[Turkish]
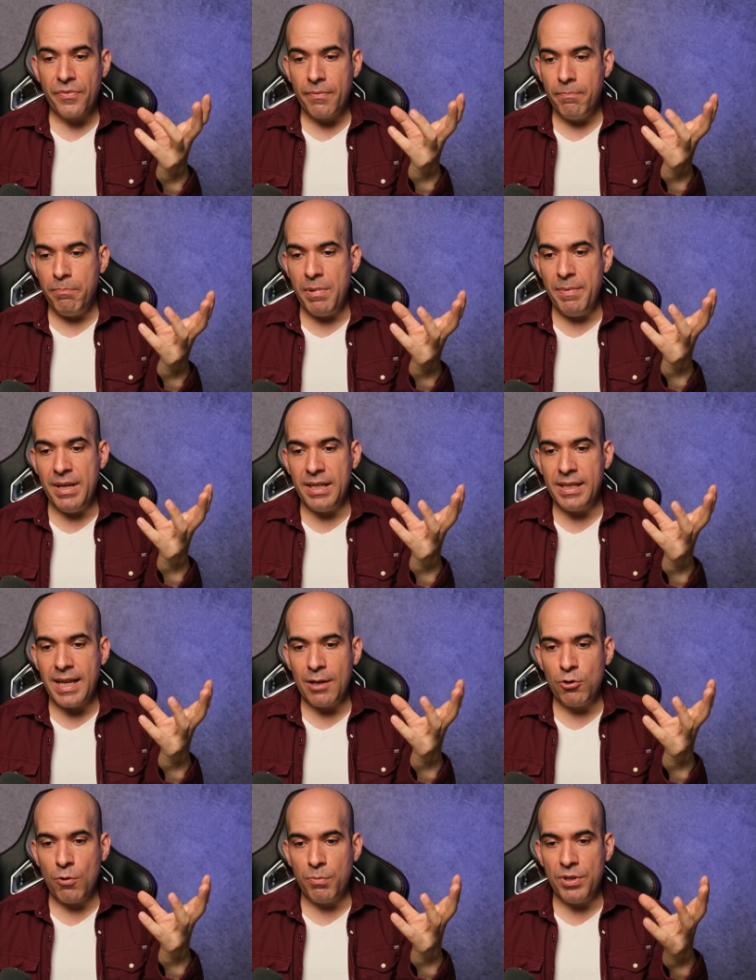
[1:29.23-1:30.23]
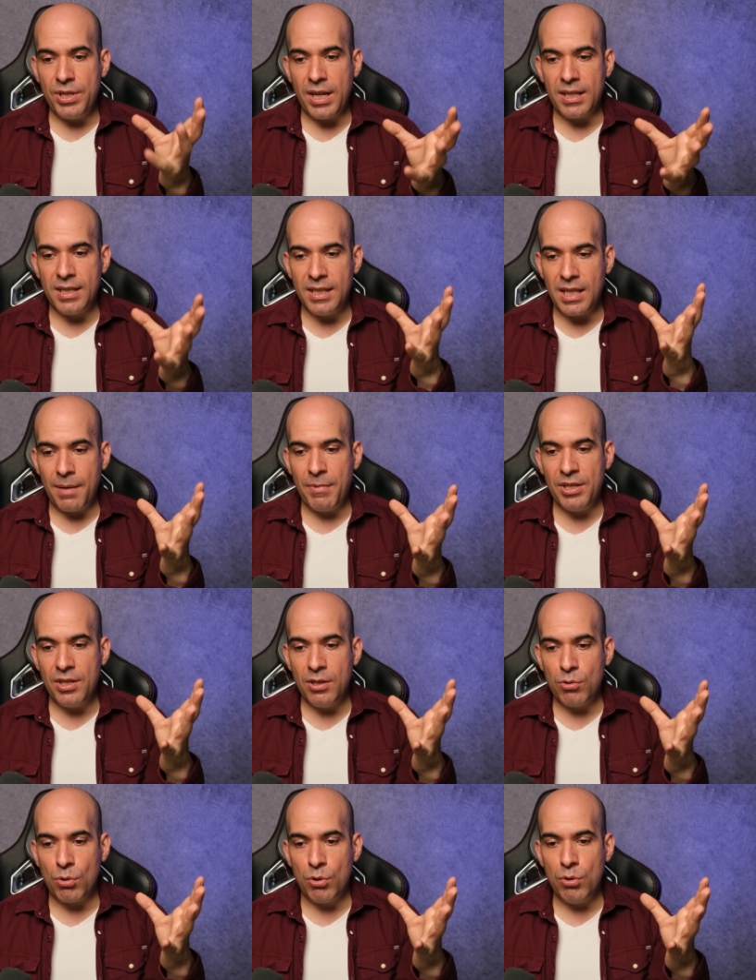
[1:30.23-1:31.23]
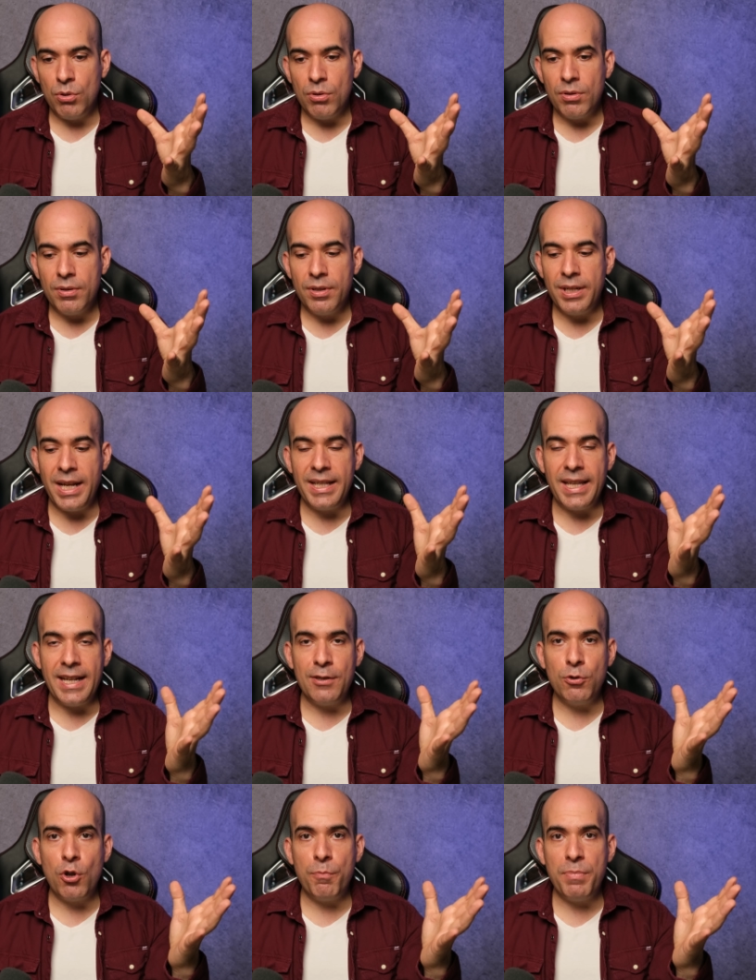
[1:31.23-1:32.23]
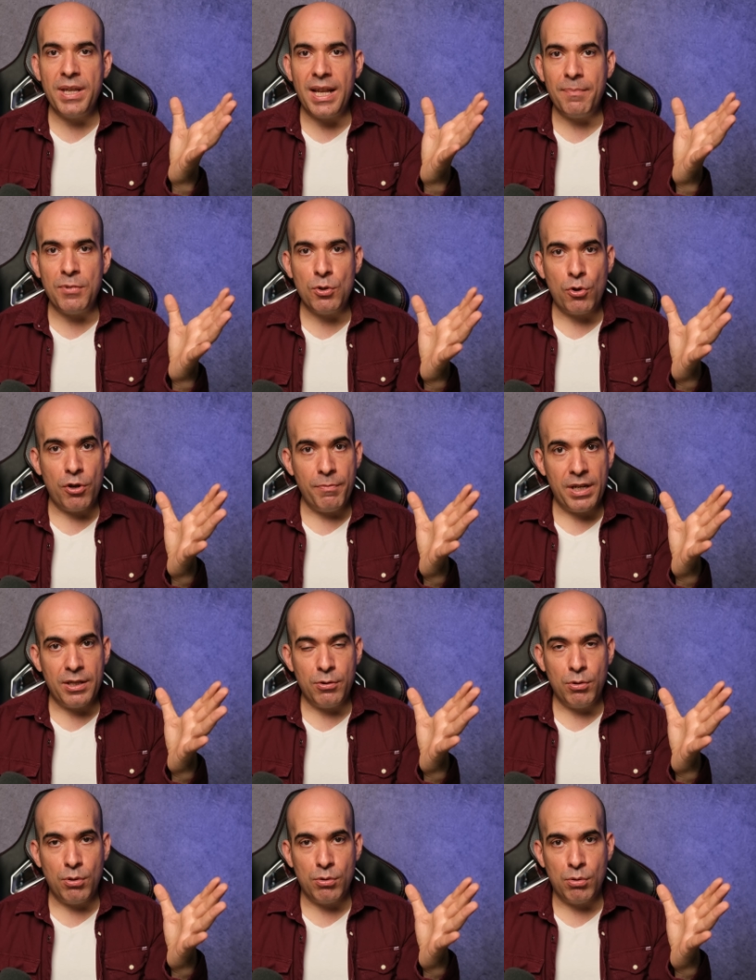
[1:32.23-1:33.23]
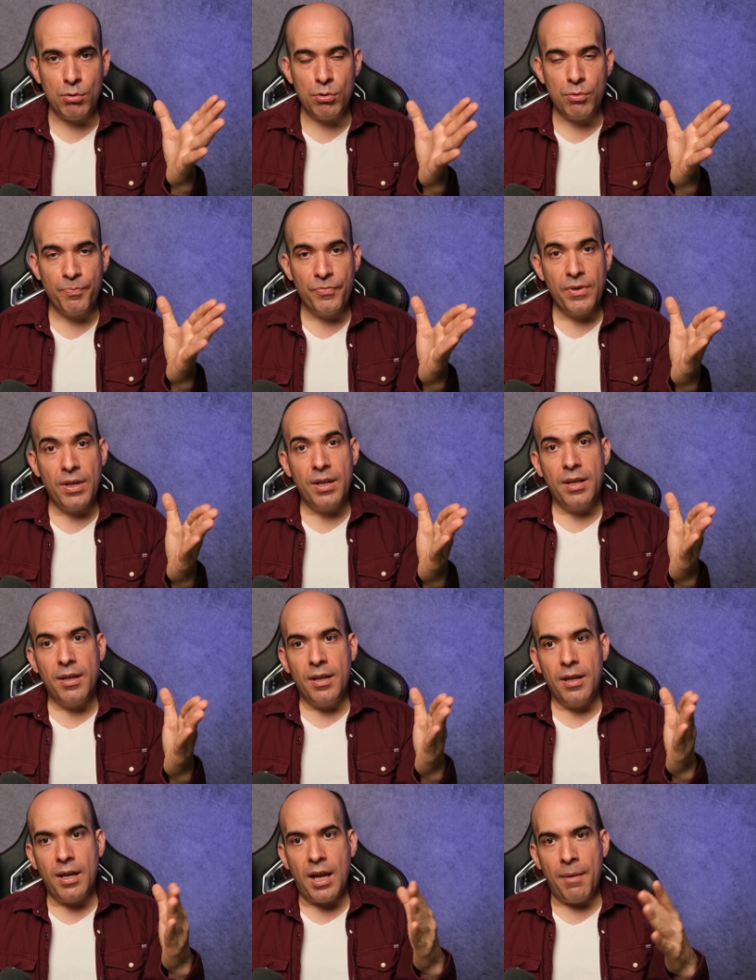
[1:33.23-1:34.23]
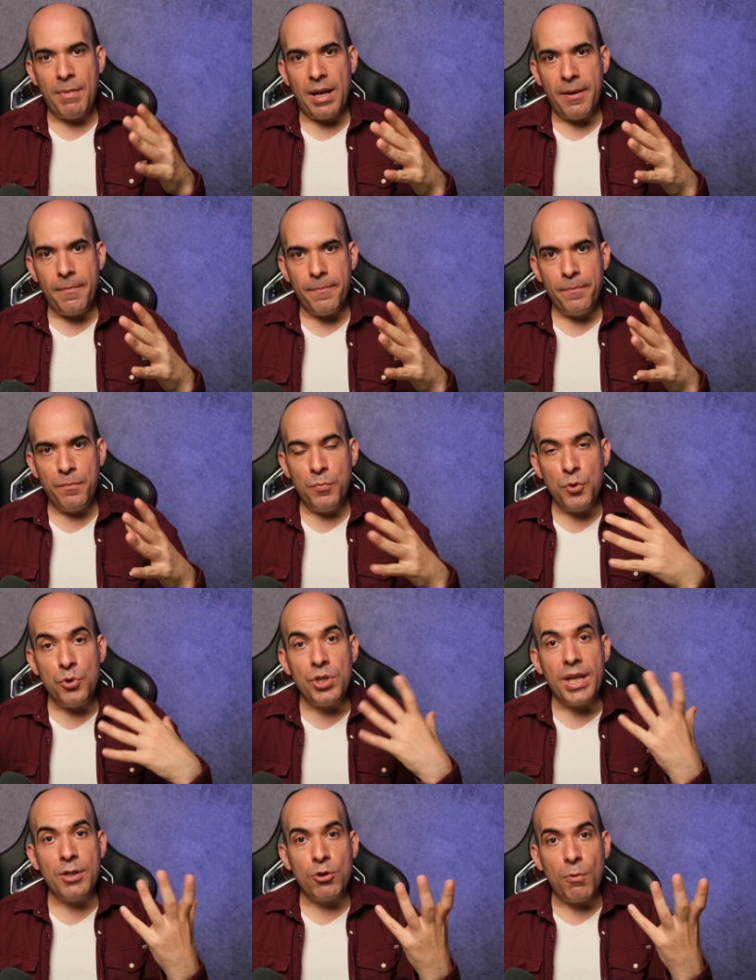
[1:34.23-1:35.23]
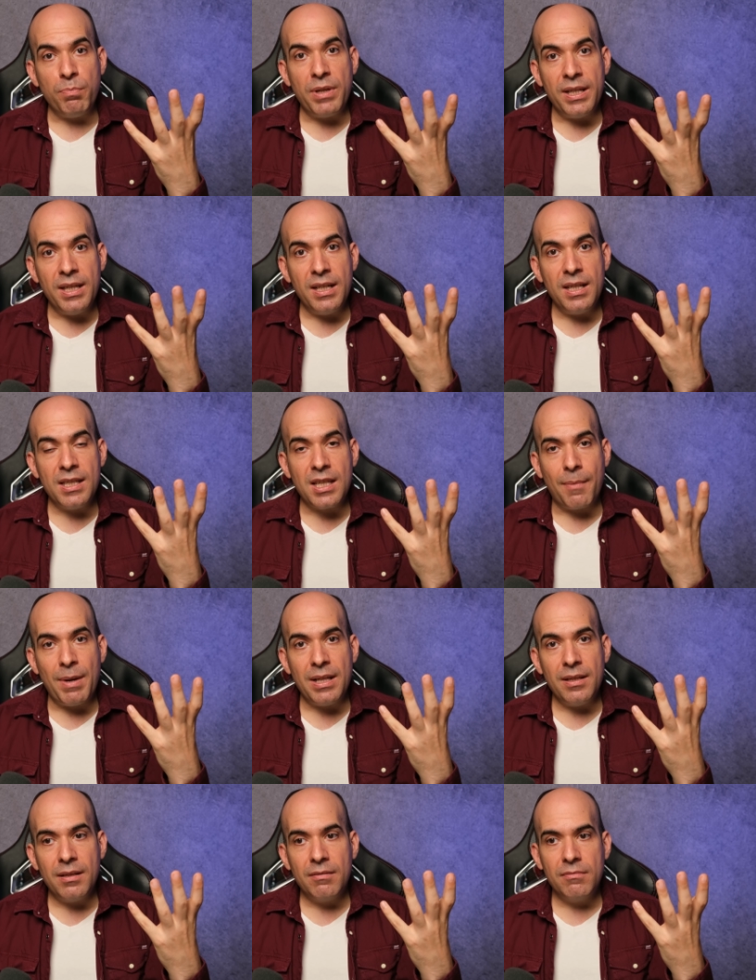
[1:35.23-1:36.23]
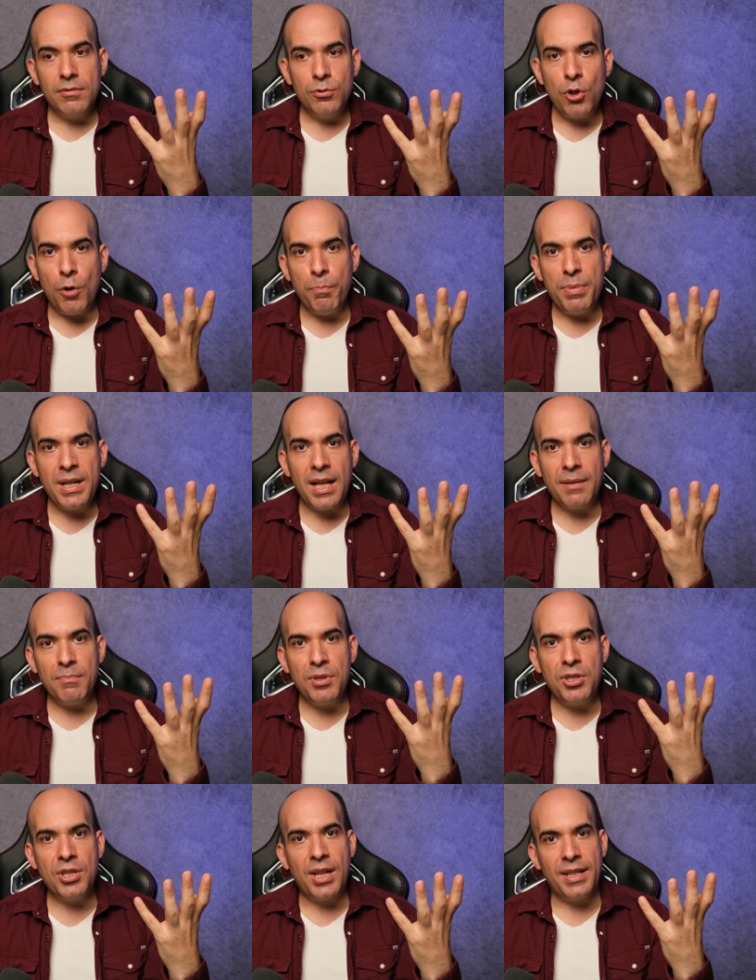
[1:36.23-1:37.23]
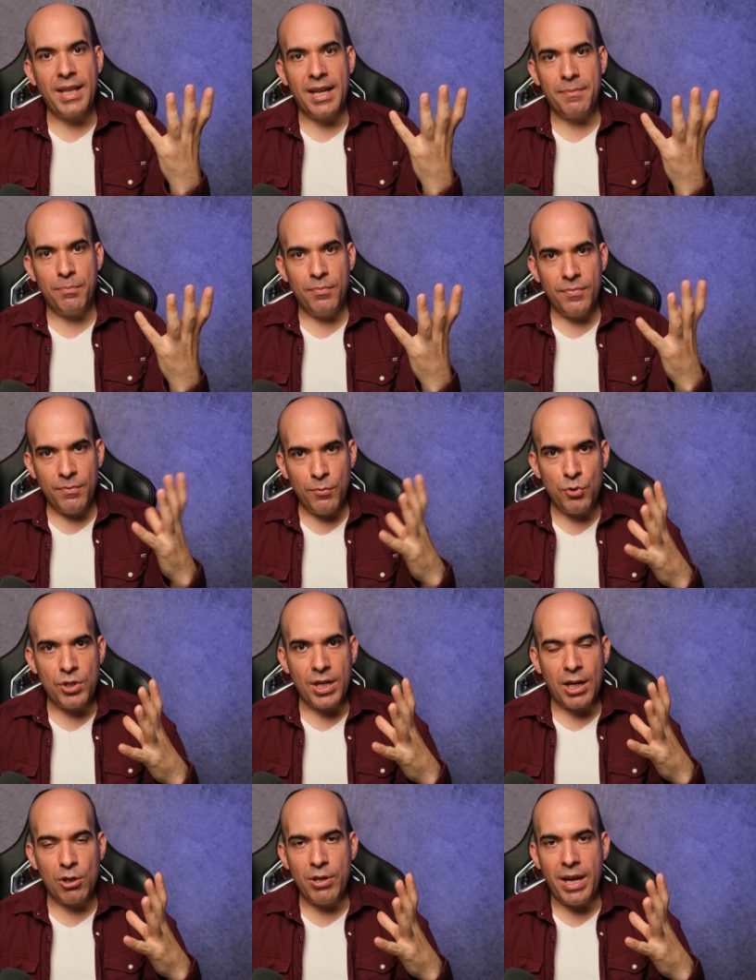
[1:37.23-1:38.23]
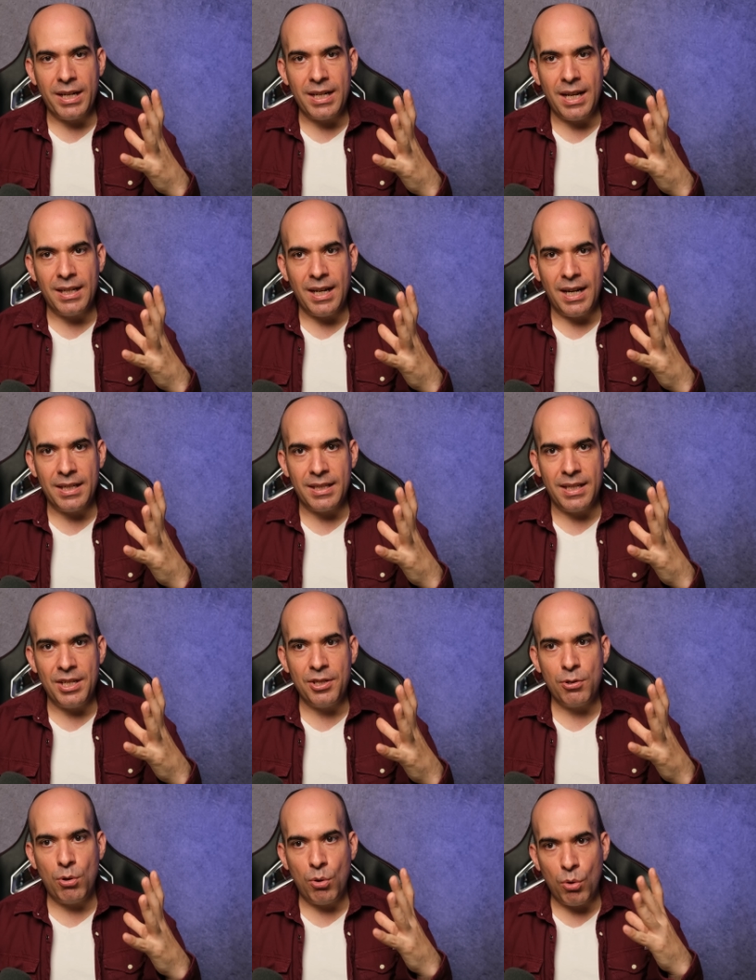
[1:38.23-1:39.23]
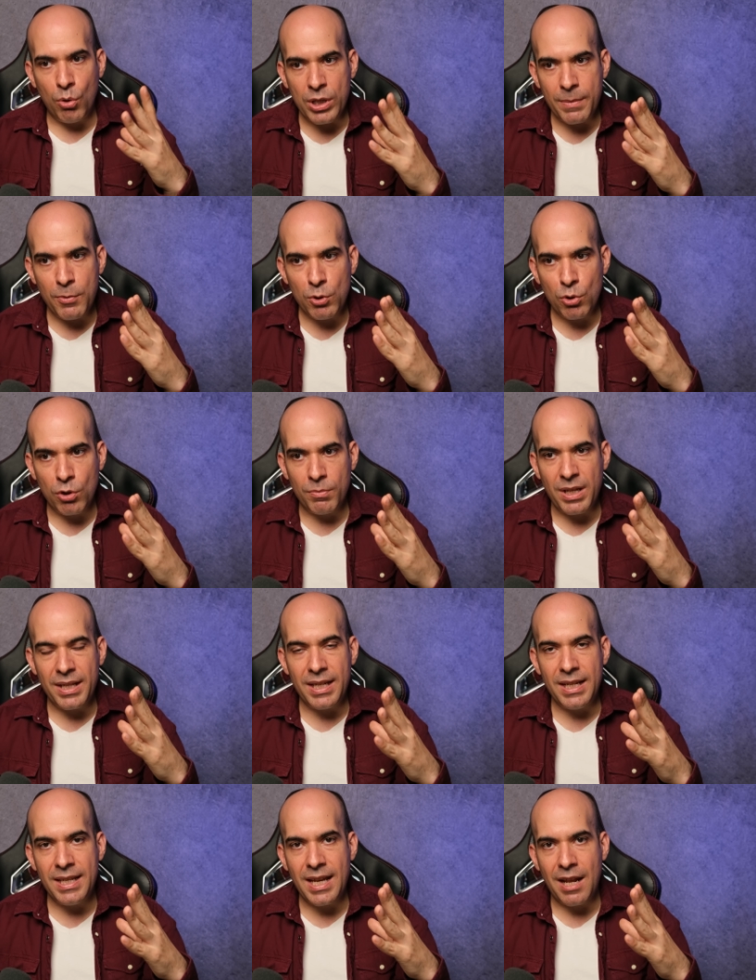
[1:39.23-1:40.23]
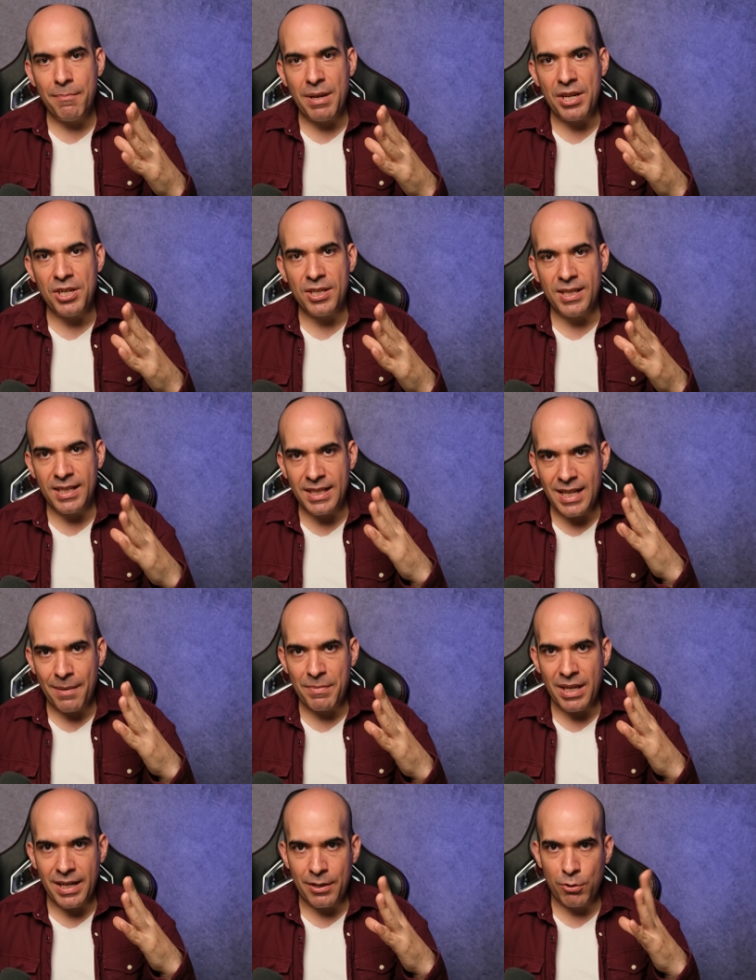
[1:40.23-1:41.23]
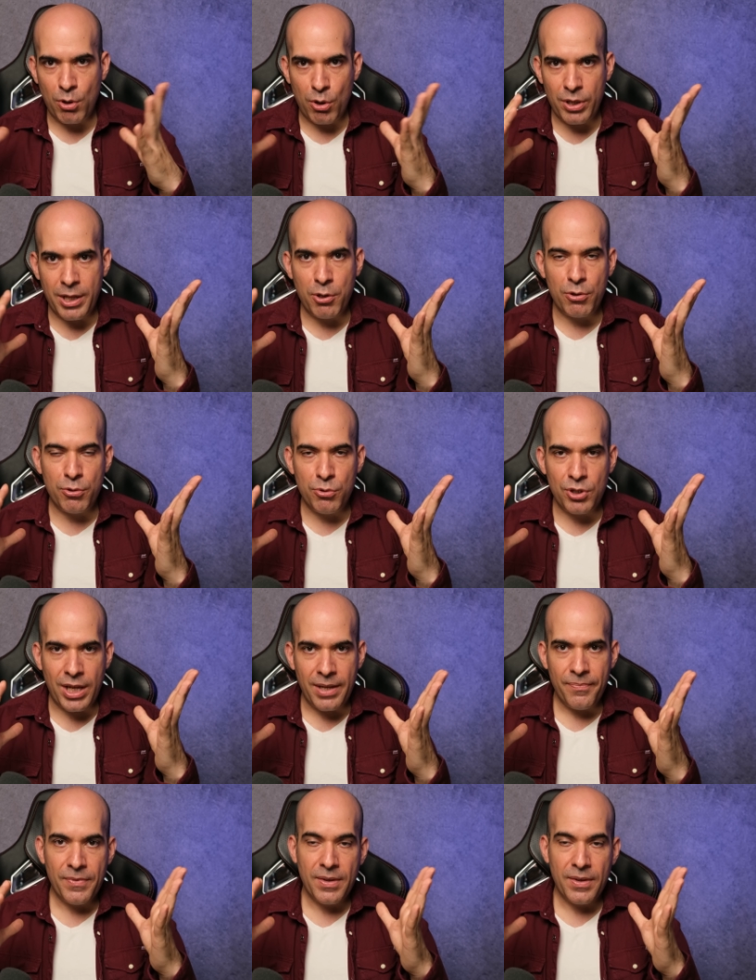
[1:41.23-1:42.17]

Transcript: Bir bilgisayar toplayacaksınız. Amacınız oyun. RTX 4070 koymak istiyorsunuz. Ama bütçeyi topladığınız zaman 4060 kadar bütçe kalıyor ekran kartına. İşte o gibi durumda DDR5 sistem yerine 4'e dönünce